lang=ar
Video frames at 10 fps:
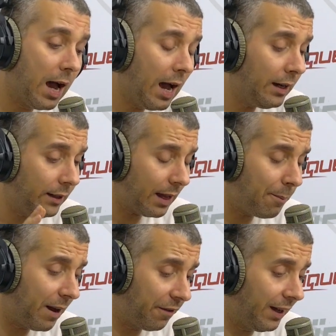هاني
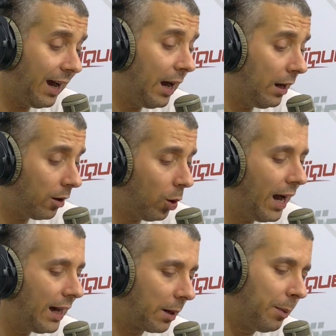نتبع في حالك
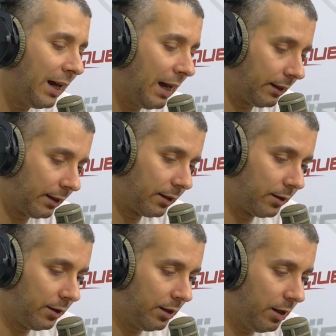وحال كباراتك
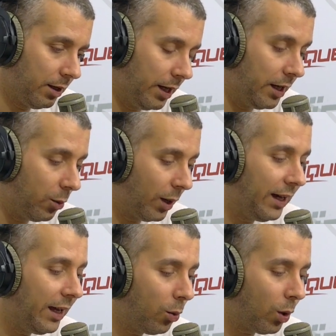اللي
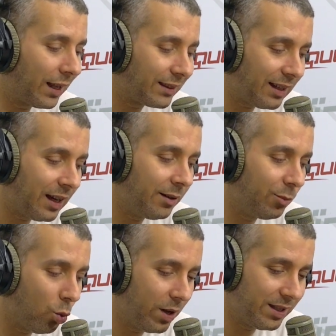ولاو خطان
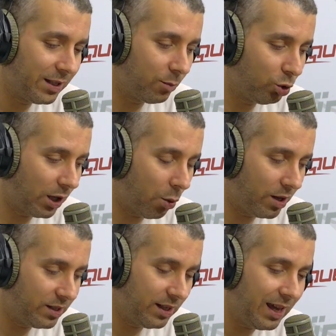
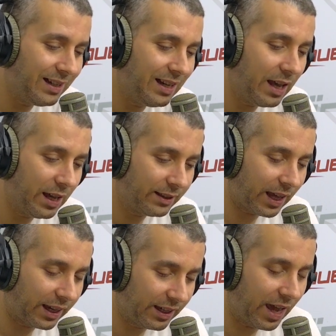متوازيان لا
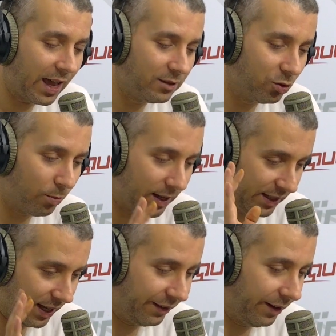يلتقيان هما
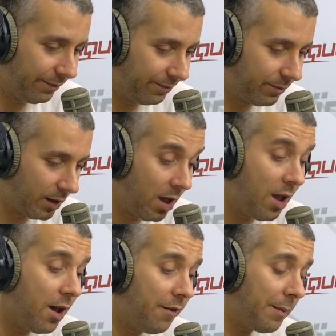زاده
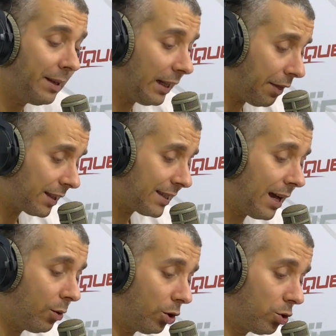فما ثلاثة
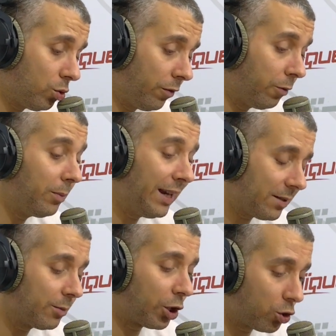تصاور تشوفهم
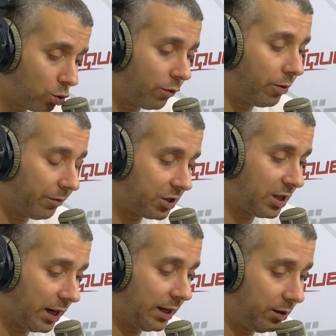لازمك تشوفهم في
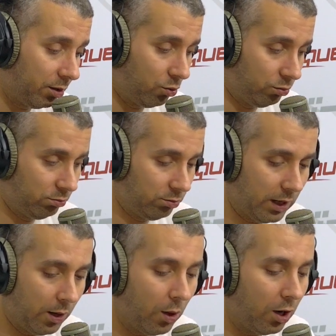جرايد اليوم
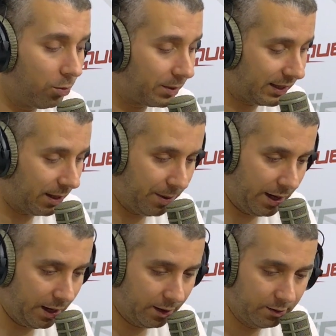أولهم
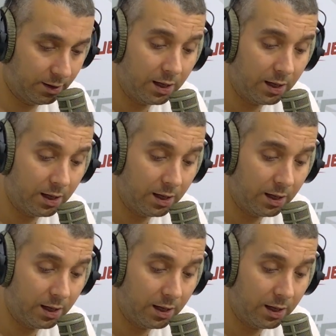الصباح